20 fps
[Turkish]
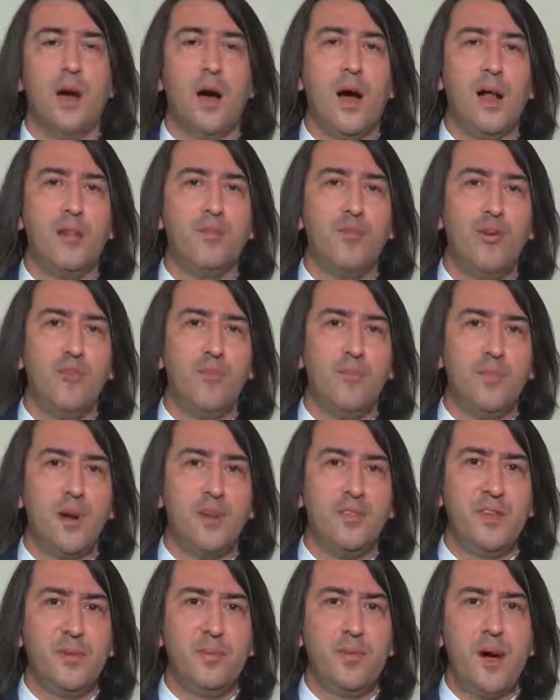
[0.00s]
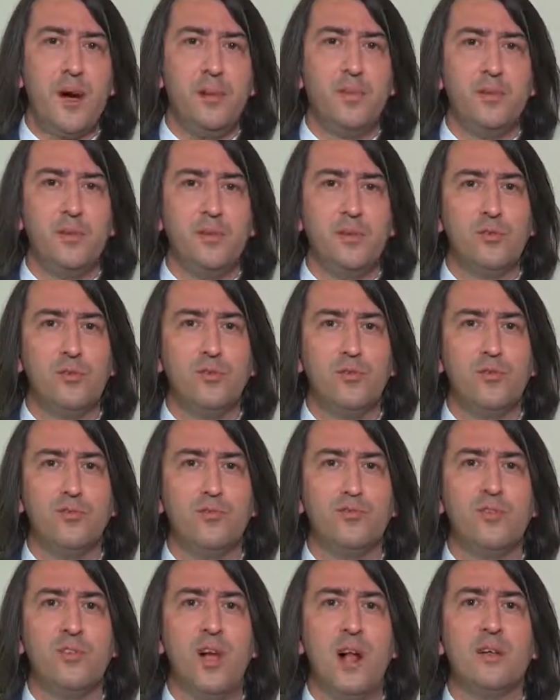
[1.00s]
Alkol ve madde bağımlılığı
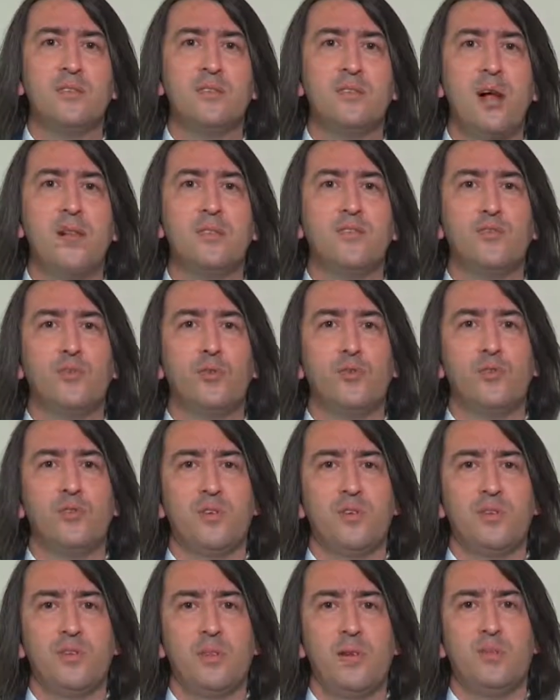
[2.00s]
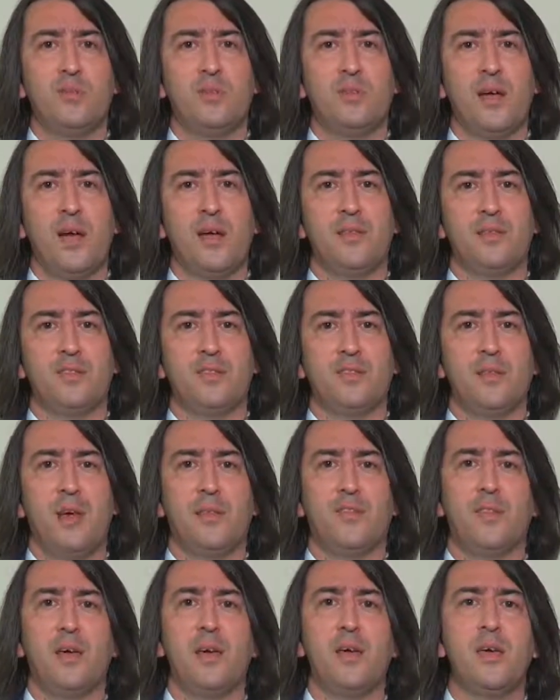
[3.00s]
günümüzün halk sağlığı sorunlarından bir tanesi.
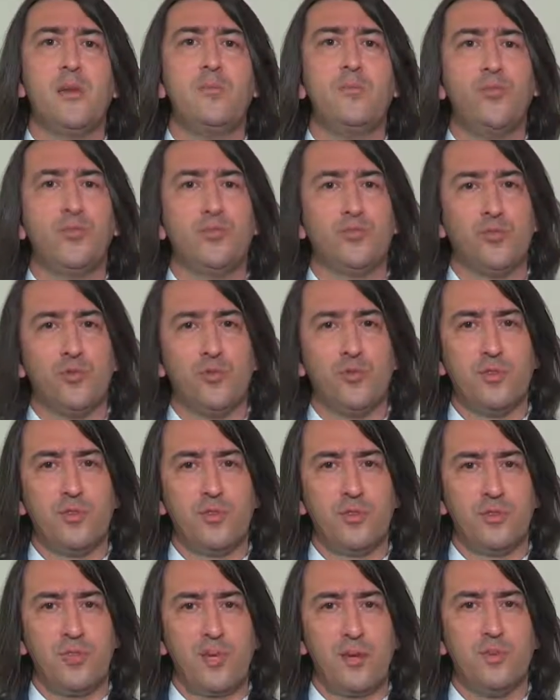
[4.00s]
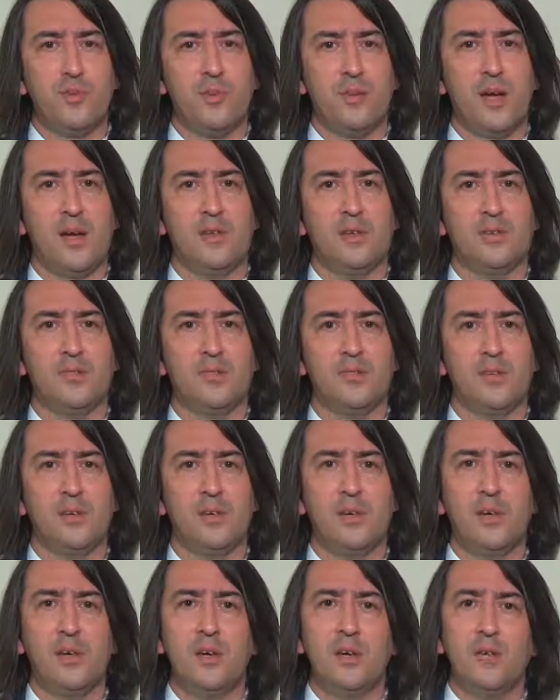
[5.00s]
Hatta en büyük sorunlarından bir tanesi.
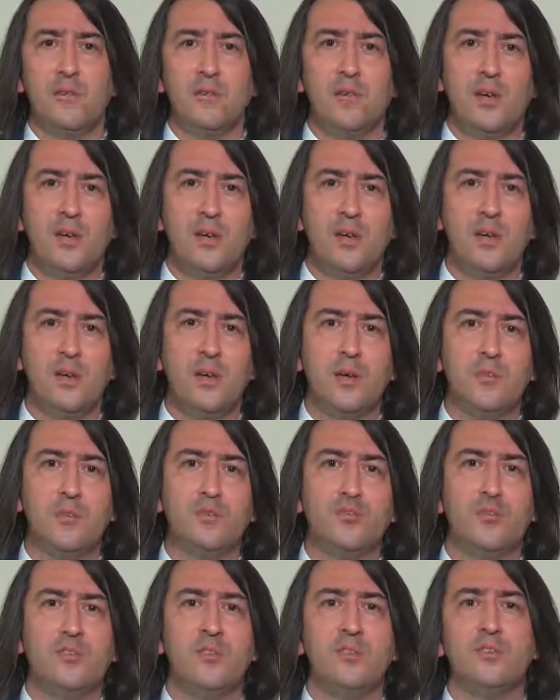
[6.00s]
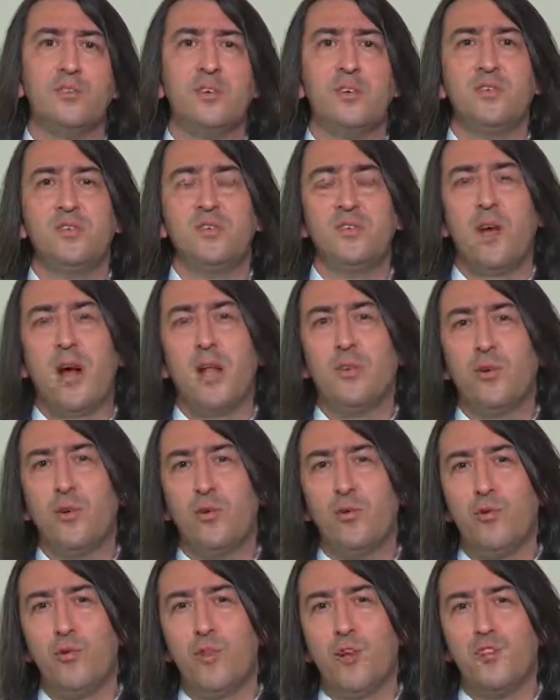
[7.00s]
Ve e, birçok insan için
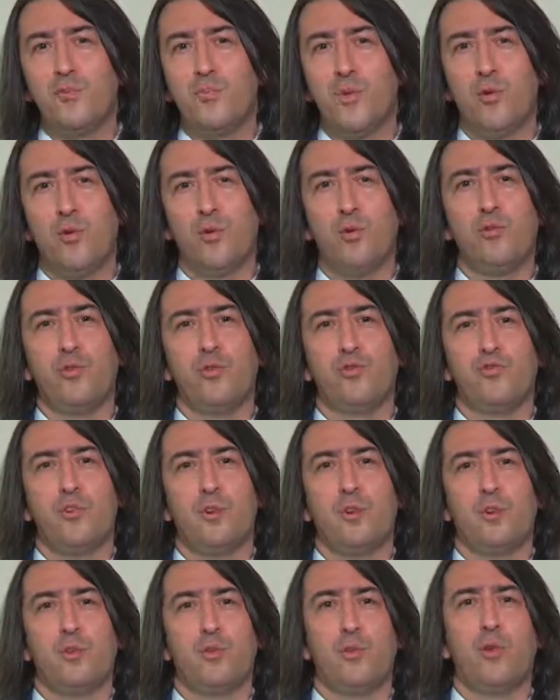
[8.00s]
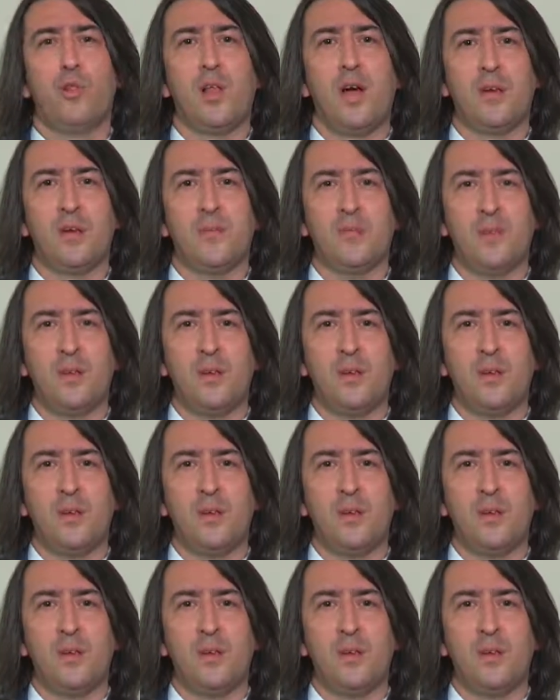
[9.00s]
alkole ulaşmak oldukça kolay.